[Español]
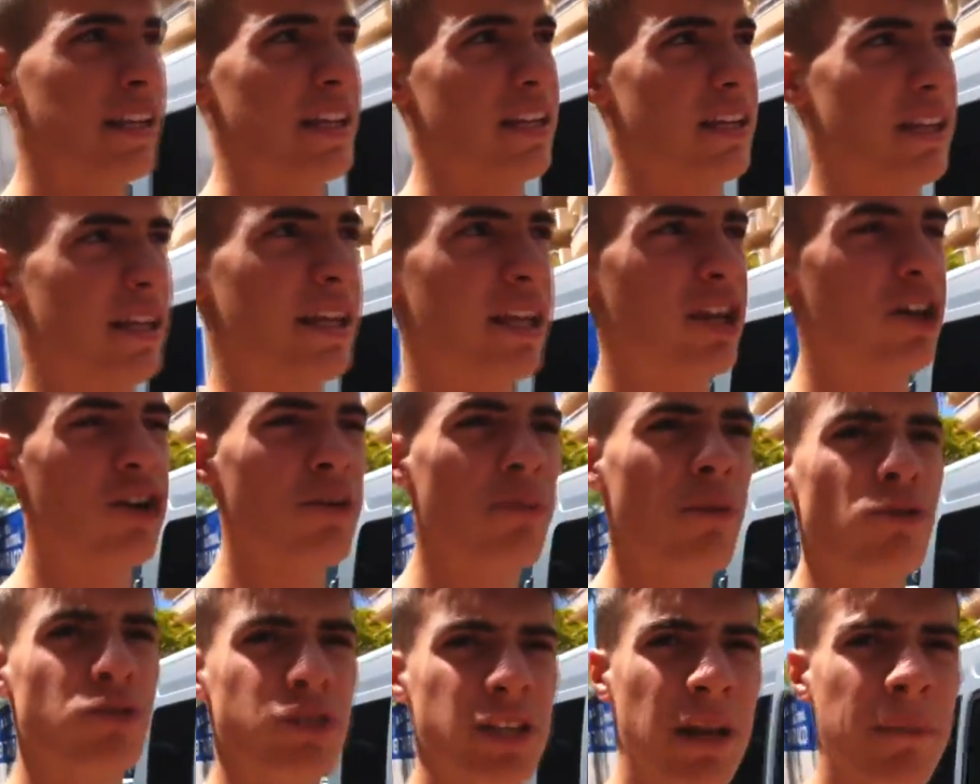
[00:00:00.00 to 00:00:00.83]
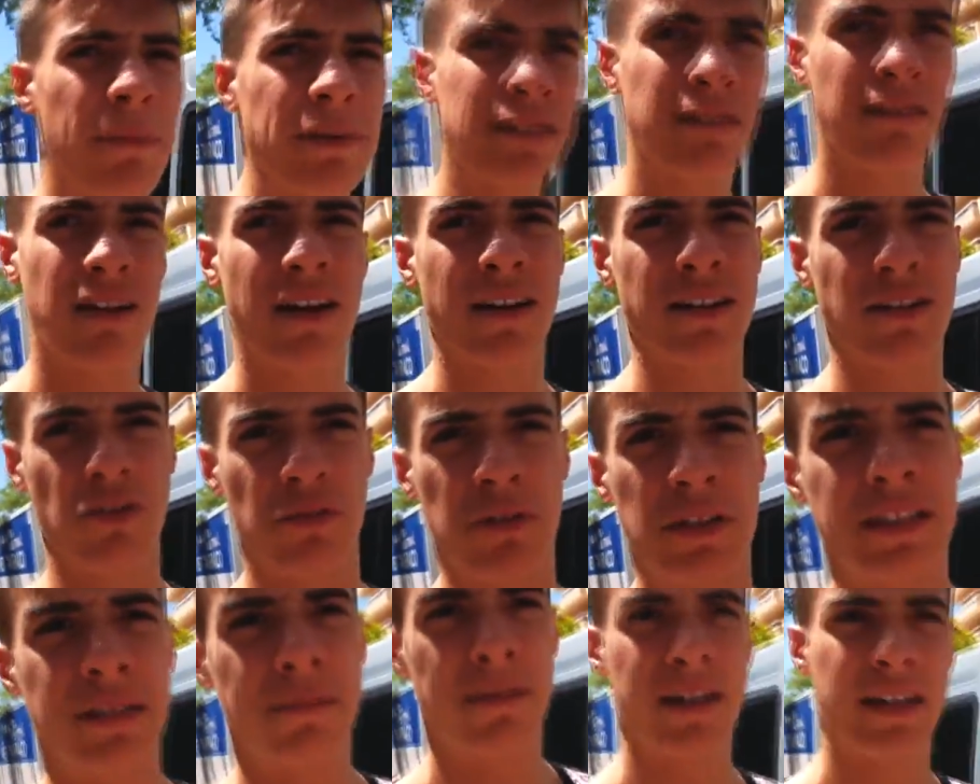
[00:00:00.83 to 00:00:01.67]
Y hoy me gustaría más hablar
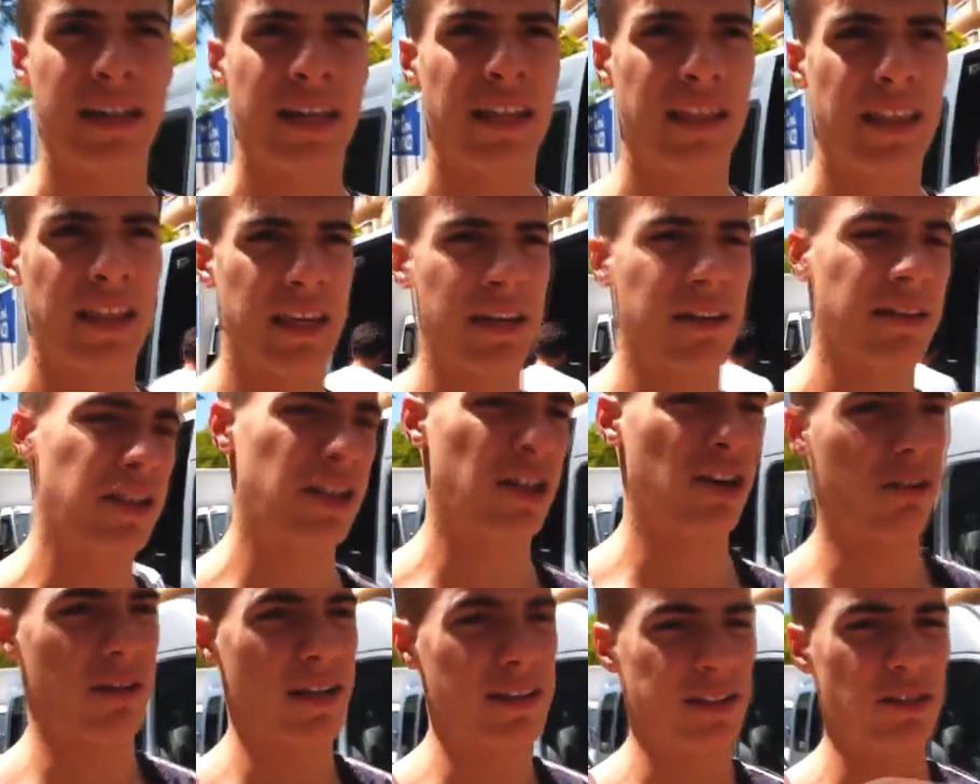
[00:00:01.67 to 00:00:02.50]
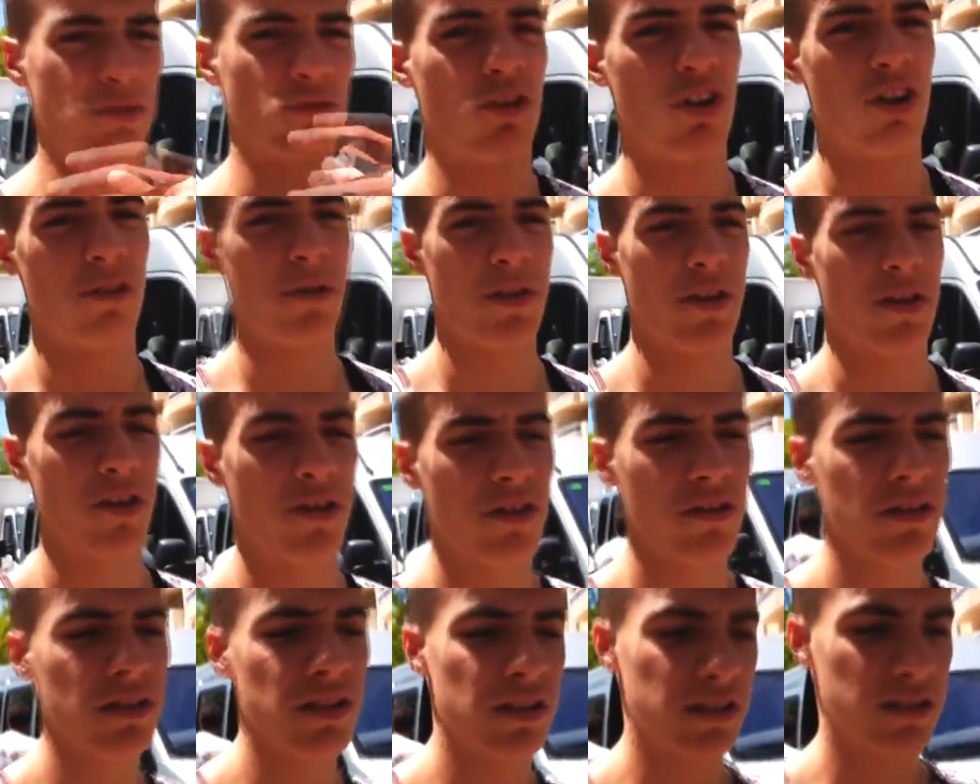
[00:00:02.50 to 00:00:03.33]
sobre el tema que, de, que, es el título del vídeo,
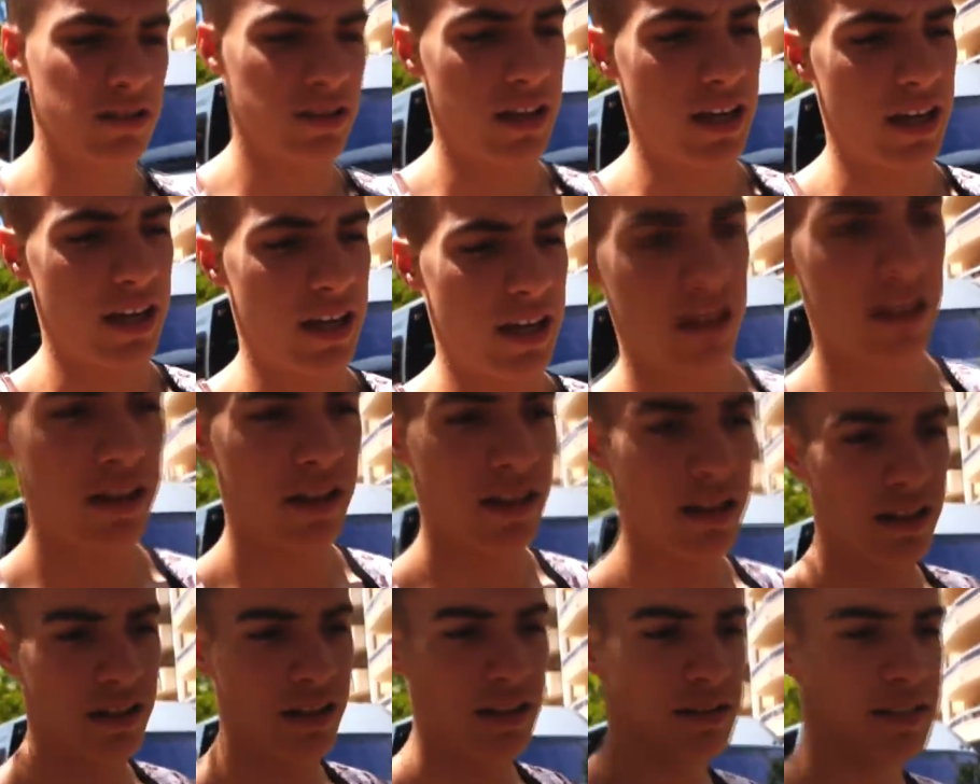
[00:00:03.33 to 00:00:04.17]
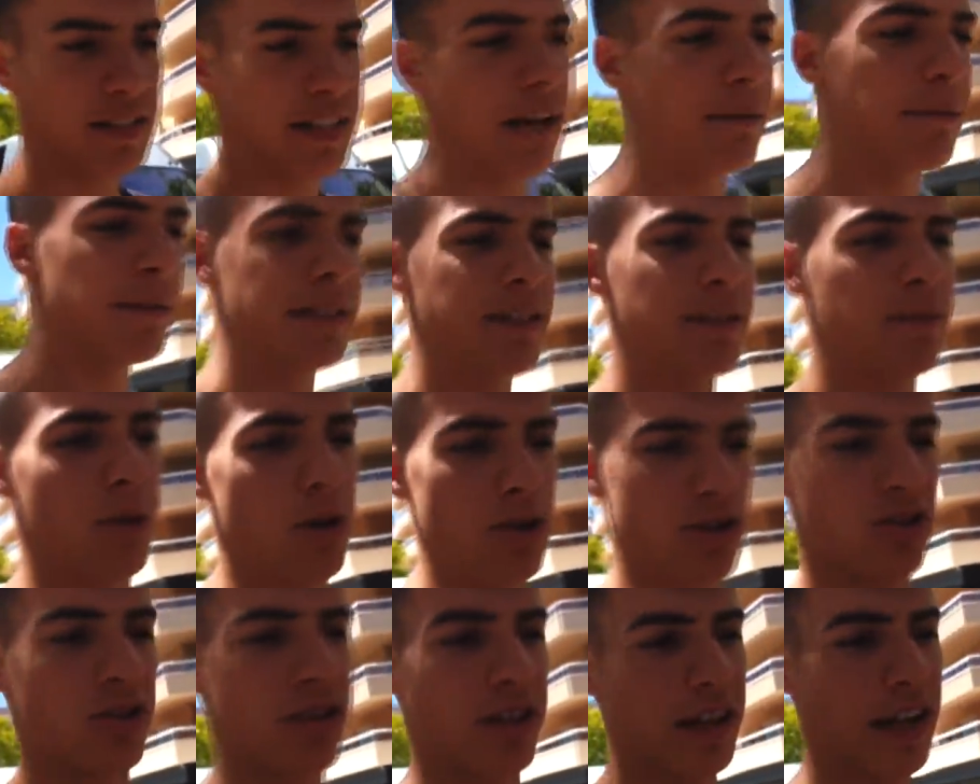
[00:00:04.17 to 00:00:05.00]
¿no? De si realmente por el
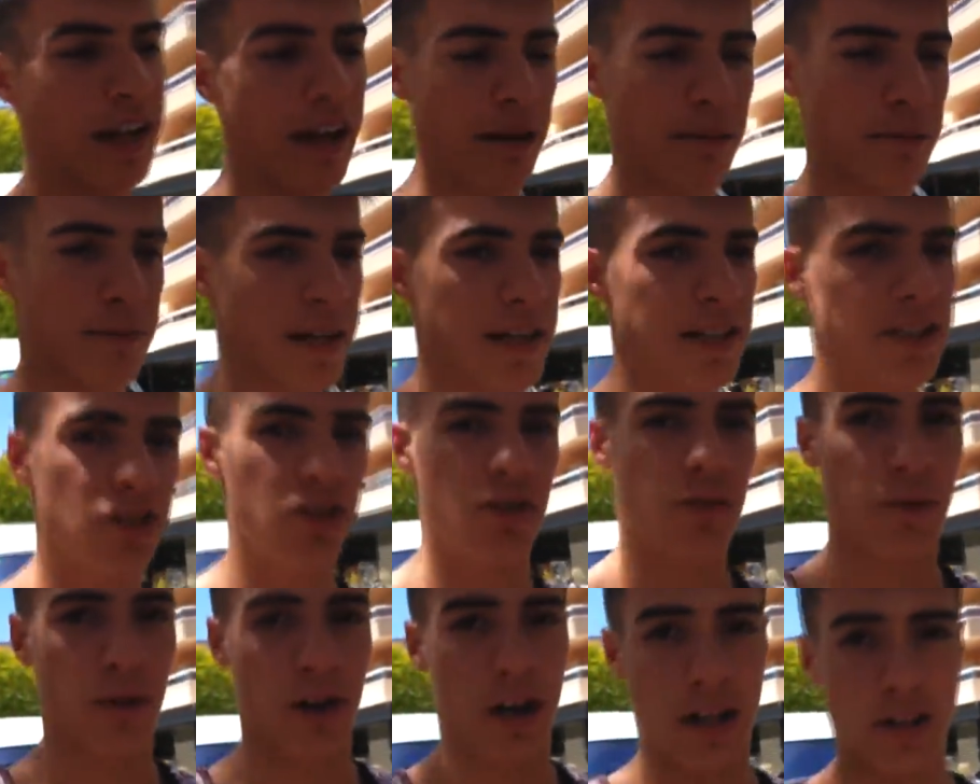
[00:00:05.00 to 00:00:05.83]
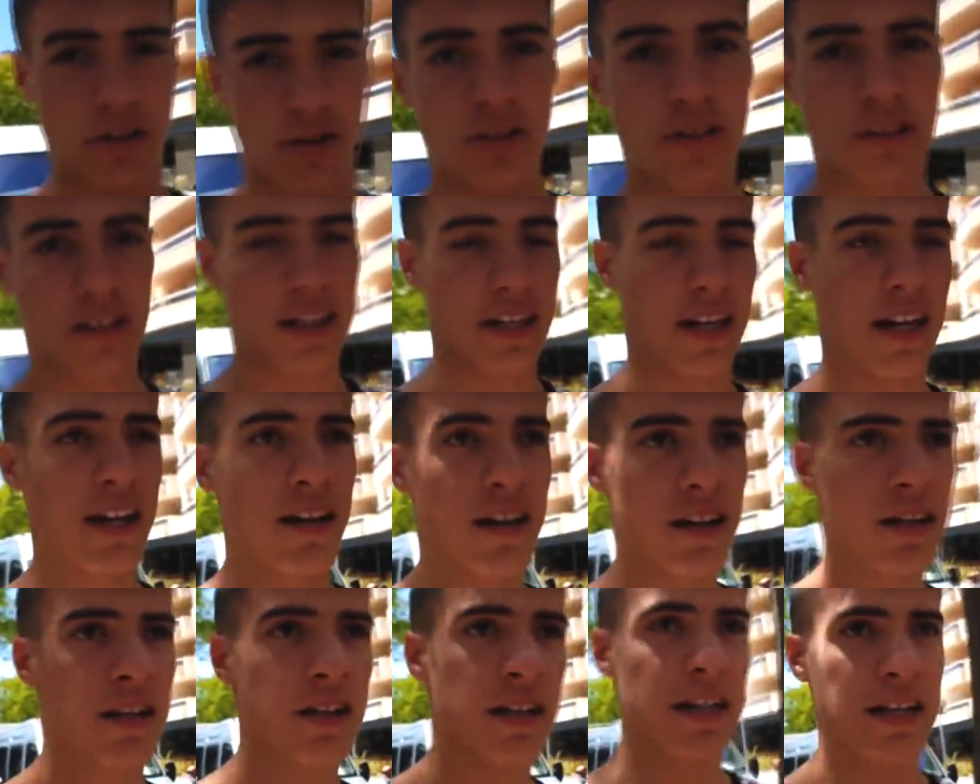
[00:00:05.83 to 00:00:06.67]
hecho de ir al gimnasio o por el hecho de entrenar,
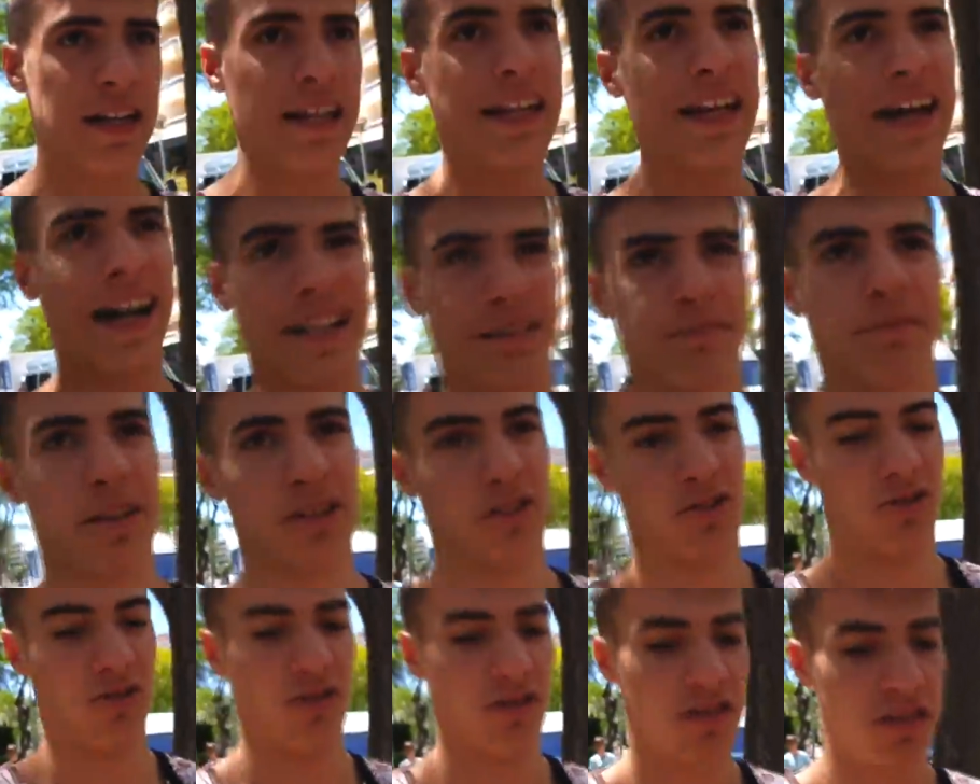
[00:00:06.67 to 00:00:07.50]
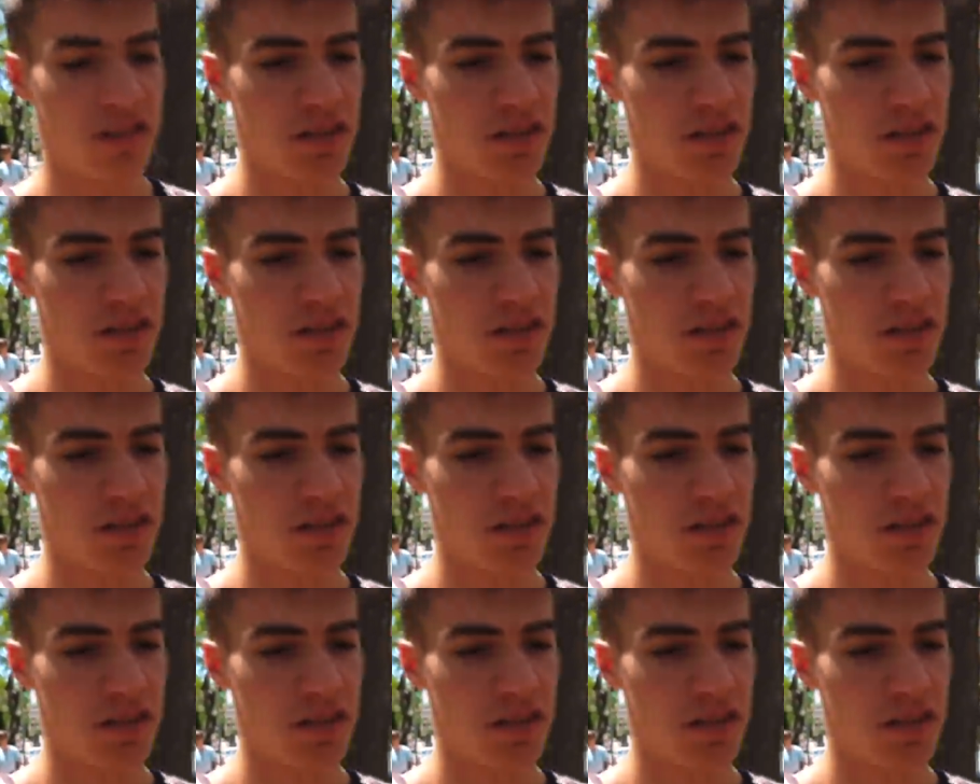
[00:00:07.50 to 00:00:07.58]
ligas más o no.